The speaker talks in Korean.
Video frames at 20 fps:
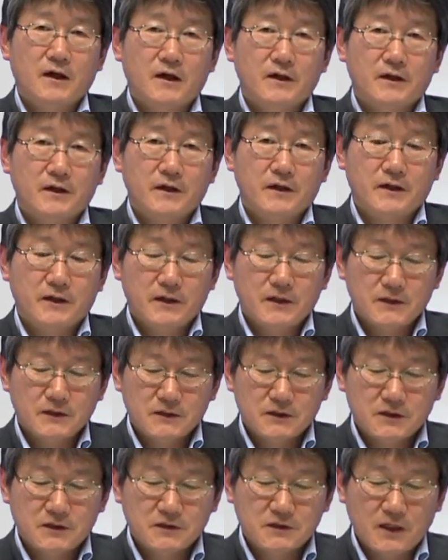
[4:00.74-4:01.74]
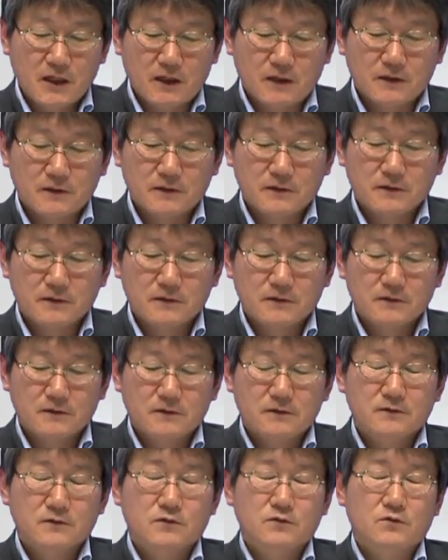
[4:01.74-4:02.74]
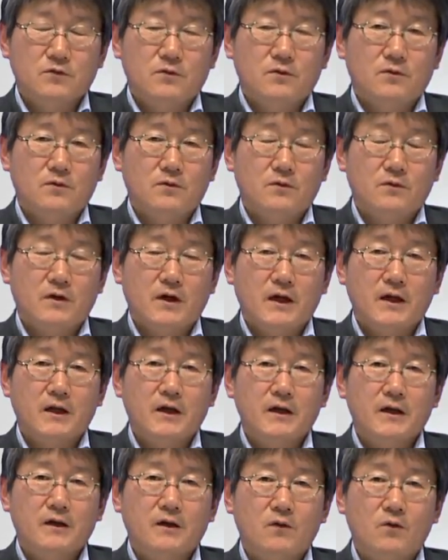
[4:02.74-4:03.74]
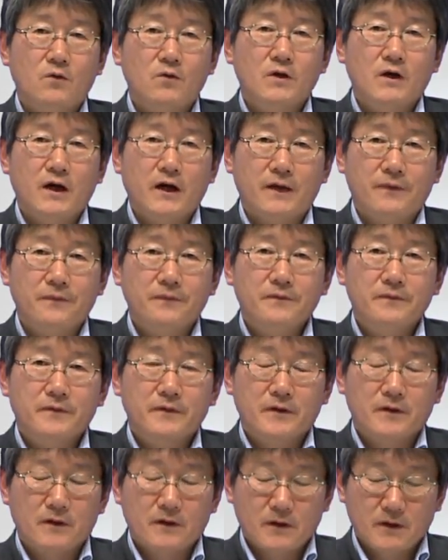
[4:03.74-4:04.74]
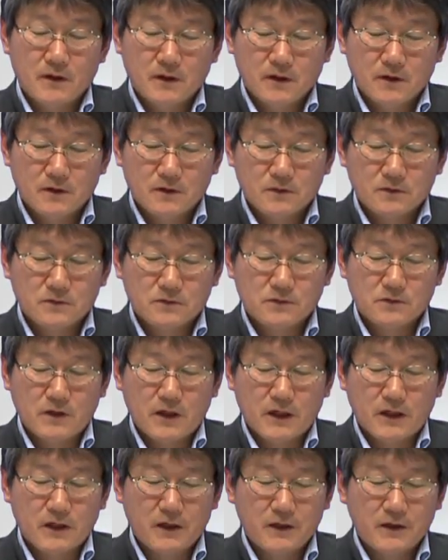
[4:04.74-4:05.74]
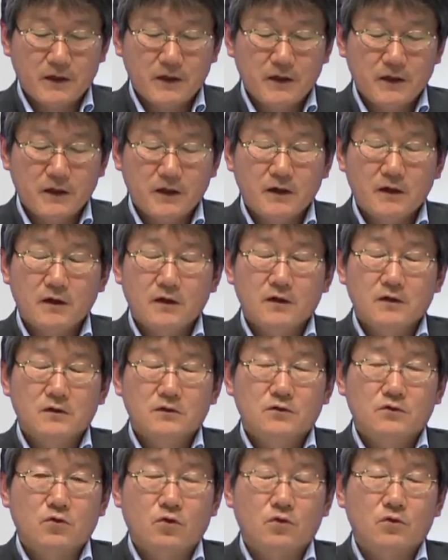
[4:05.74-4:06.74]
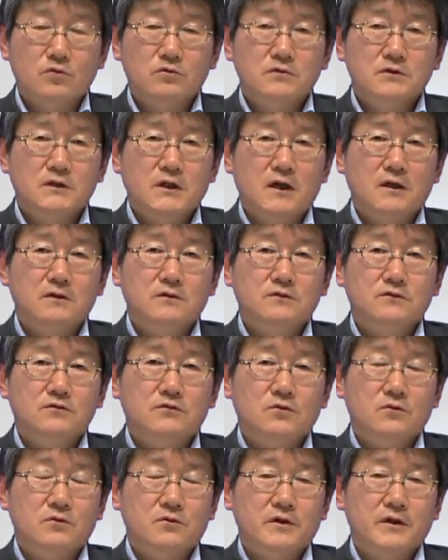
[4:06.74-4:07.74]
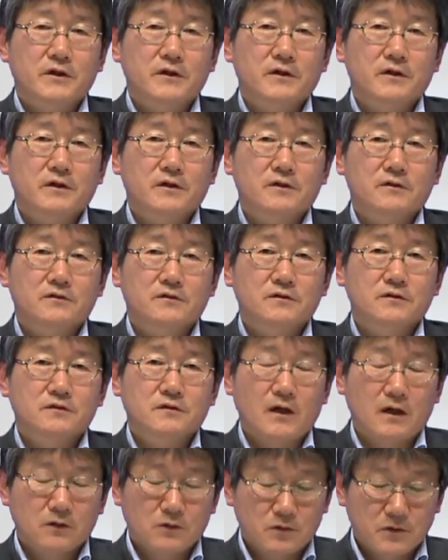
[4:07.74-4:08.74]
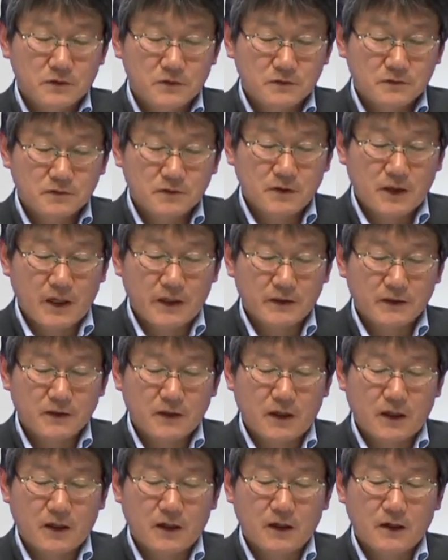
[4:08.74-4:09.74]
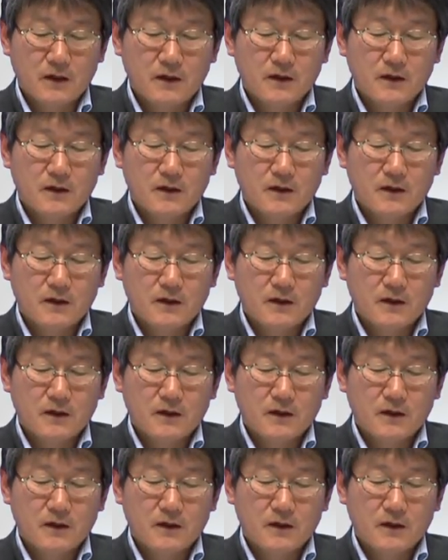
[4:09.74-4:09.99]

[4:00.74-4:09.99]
하나의 시장, 또 하나의 공간, 그리고 하나의 토론장 속에서 살고 있는 거 아닌가